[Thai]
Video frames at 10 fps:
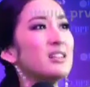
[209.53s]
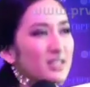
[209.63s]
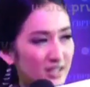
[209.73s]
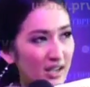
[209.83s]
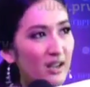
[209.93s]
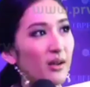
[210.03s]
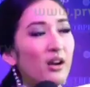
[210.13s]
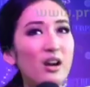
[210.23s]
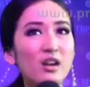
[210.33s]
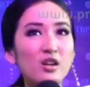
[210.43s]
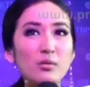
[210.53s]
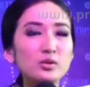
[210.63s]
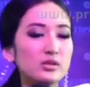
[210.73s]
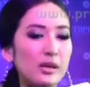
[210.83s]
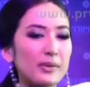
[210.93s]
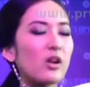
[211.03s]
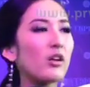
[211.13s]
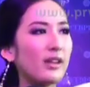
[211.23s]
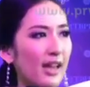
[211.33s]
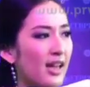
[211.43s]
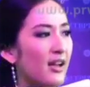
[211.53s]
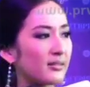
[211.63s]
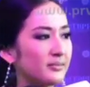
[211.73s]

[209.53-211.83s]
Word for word: ใช่ก็ส่วนใหญ่เป็นคอนแทค